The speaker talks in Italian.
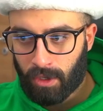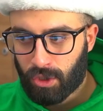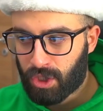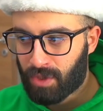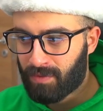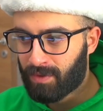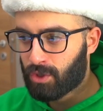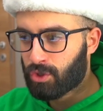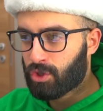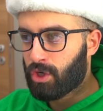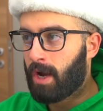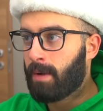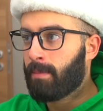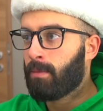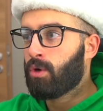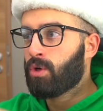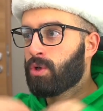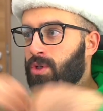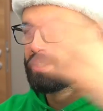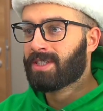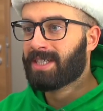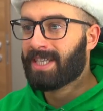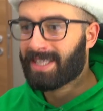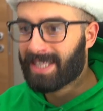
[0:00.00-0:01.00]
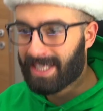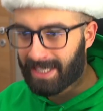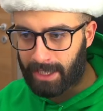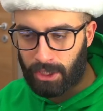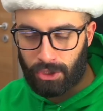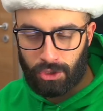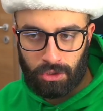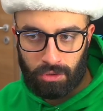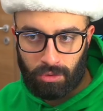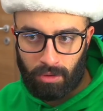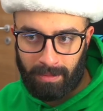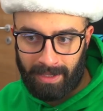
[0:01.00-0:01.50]
Così vinciamo
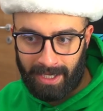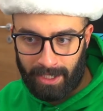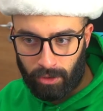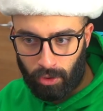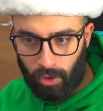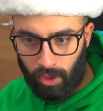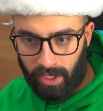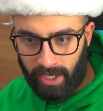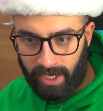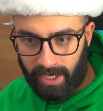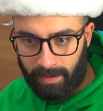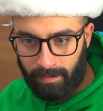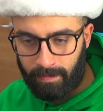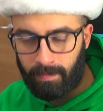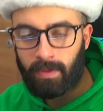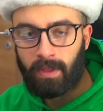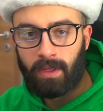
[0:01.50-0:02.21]
75.000 dollari